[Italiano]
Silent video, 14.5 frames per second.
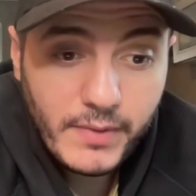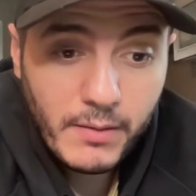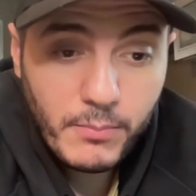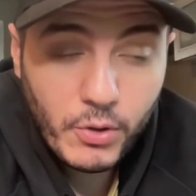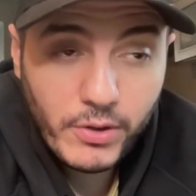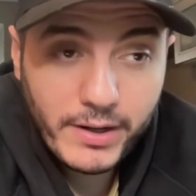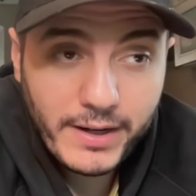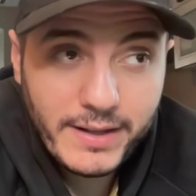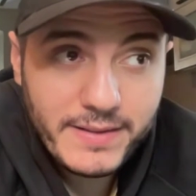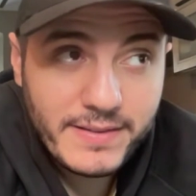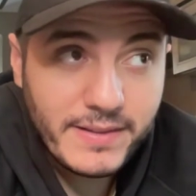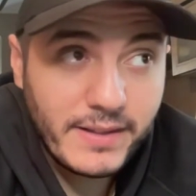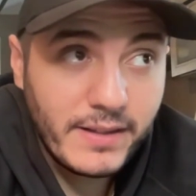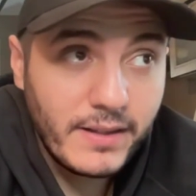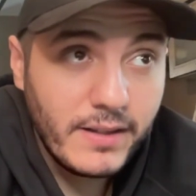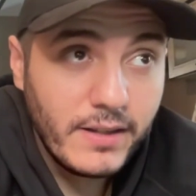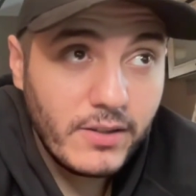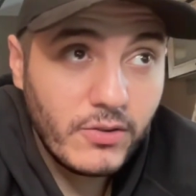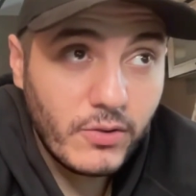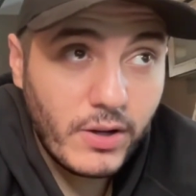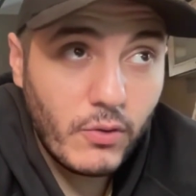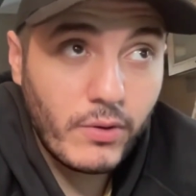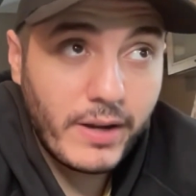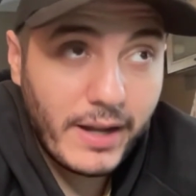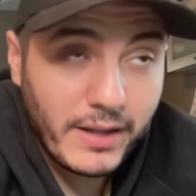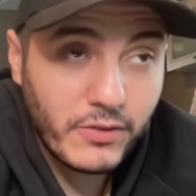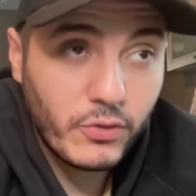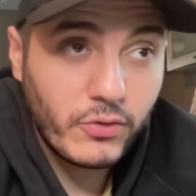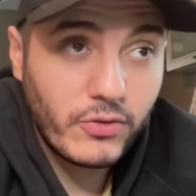però, ragazzi non è un
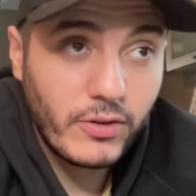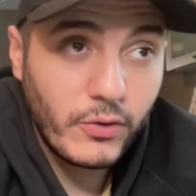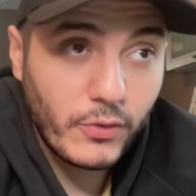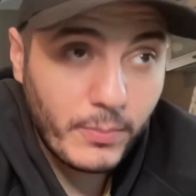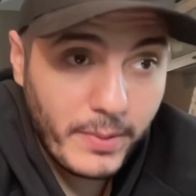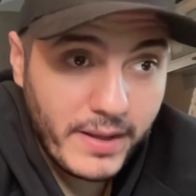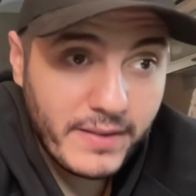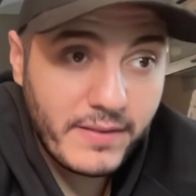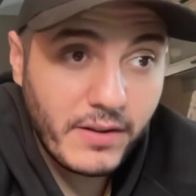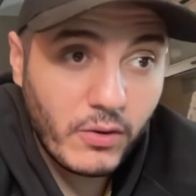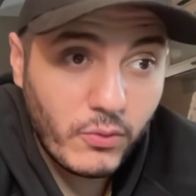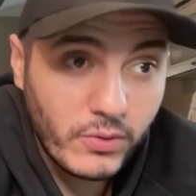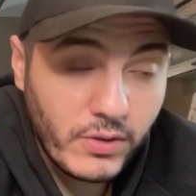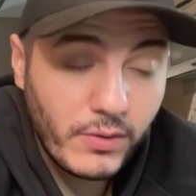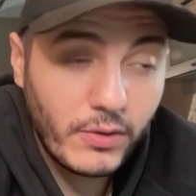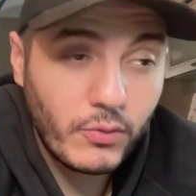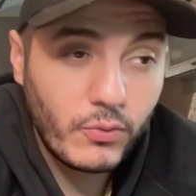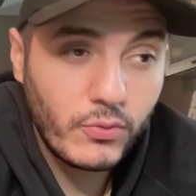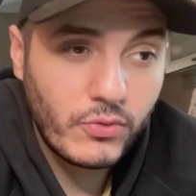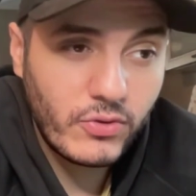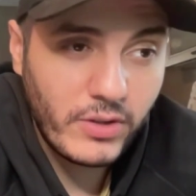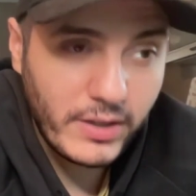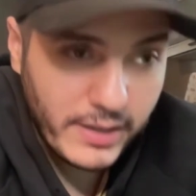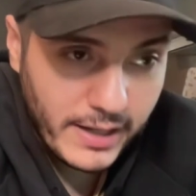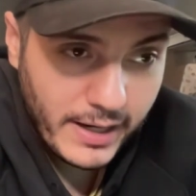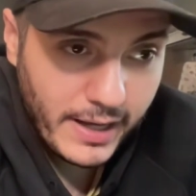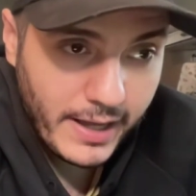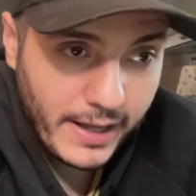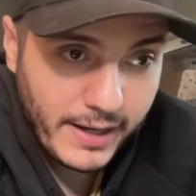caso se lo Spezia continua a non
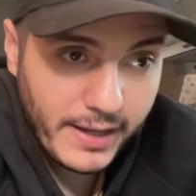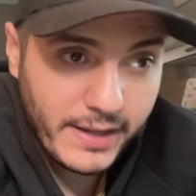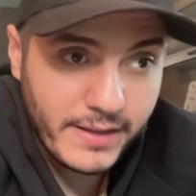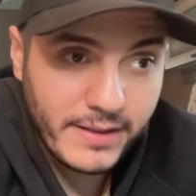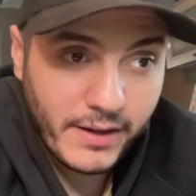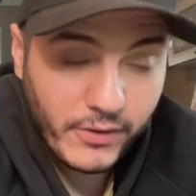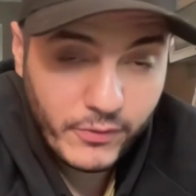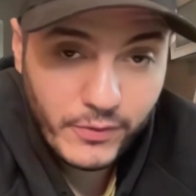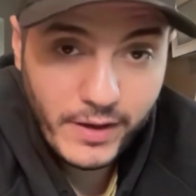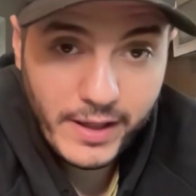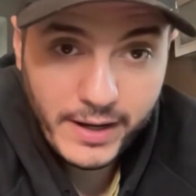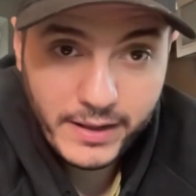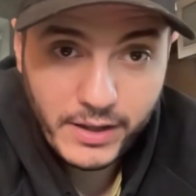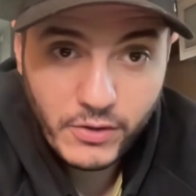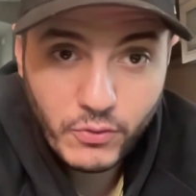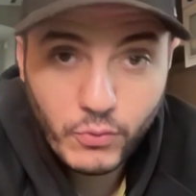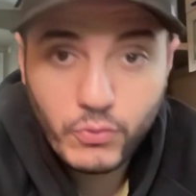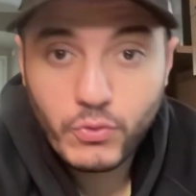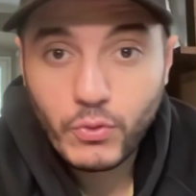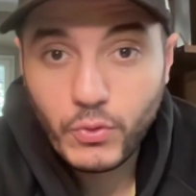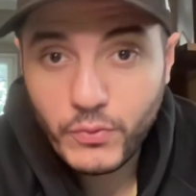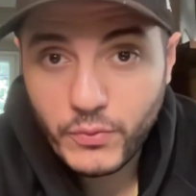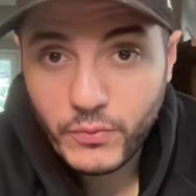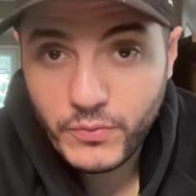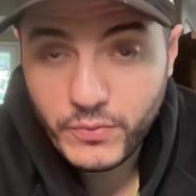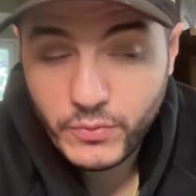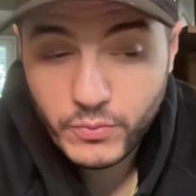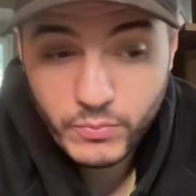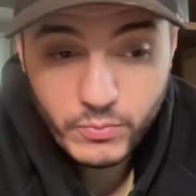segnare in trasferta, non solo
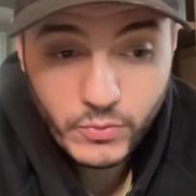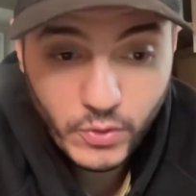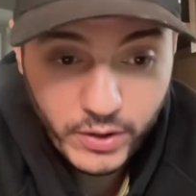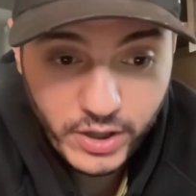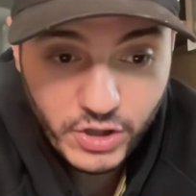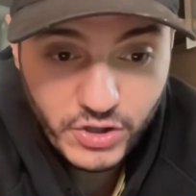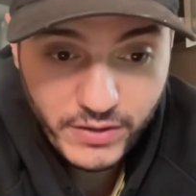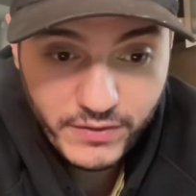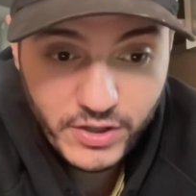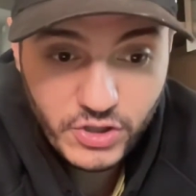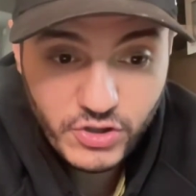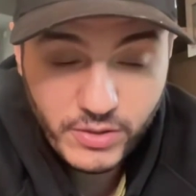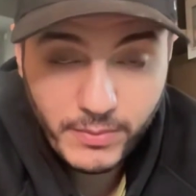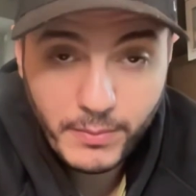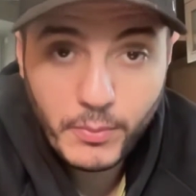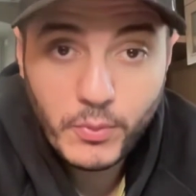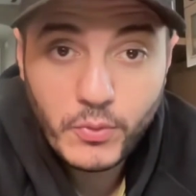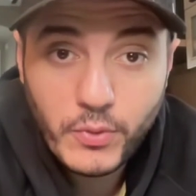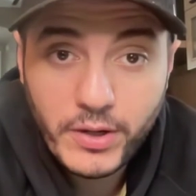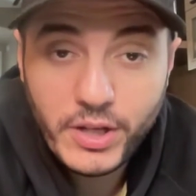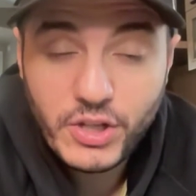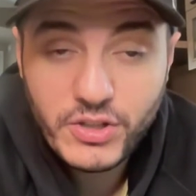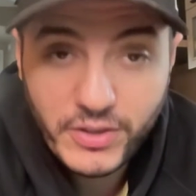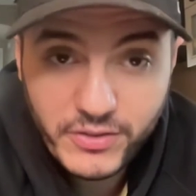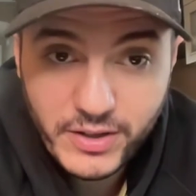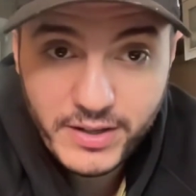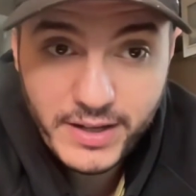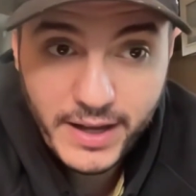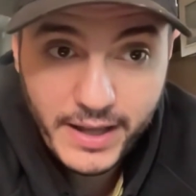non riesce a vincere, ma proprio non riesce a
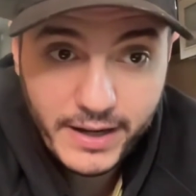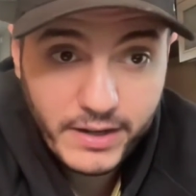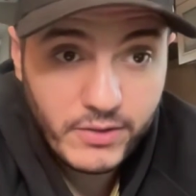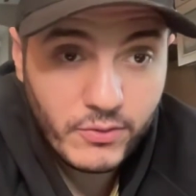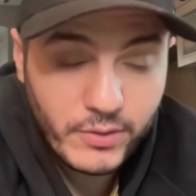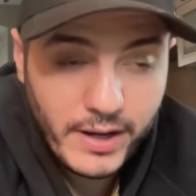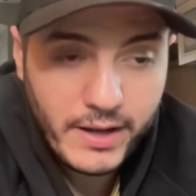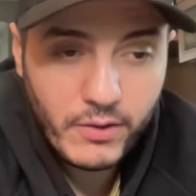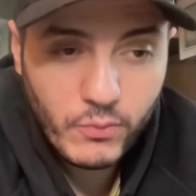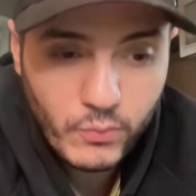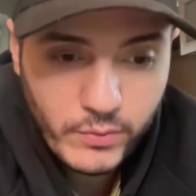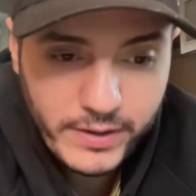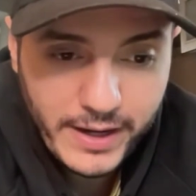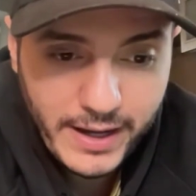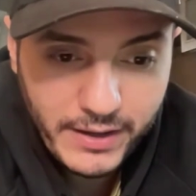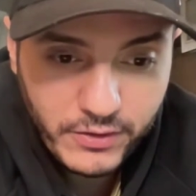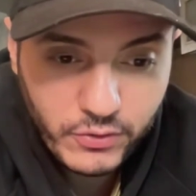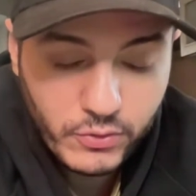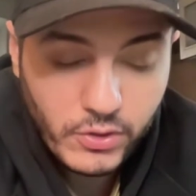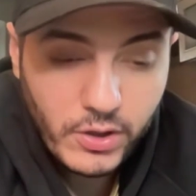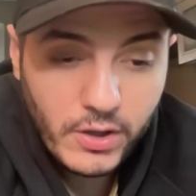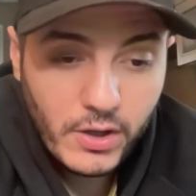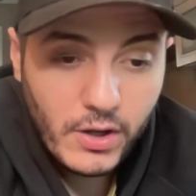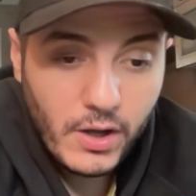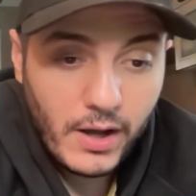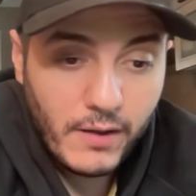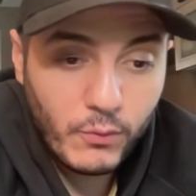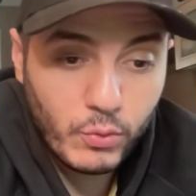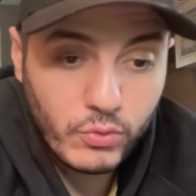segnare. Non è un caso.
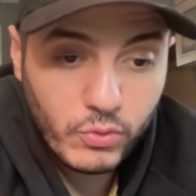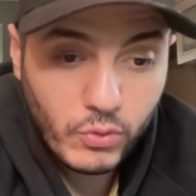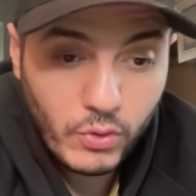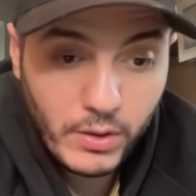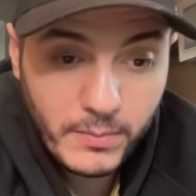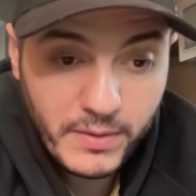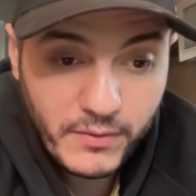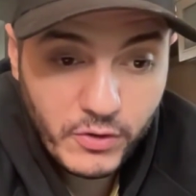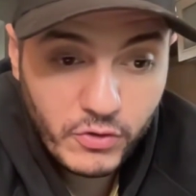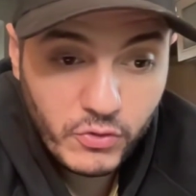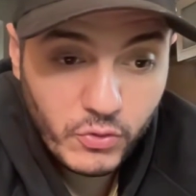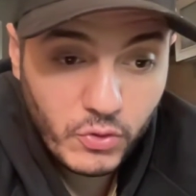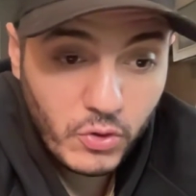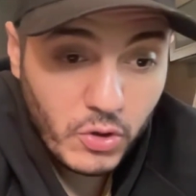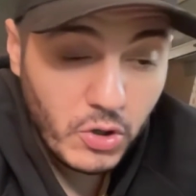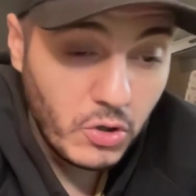Ha avuto, a mio avviso,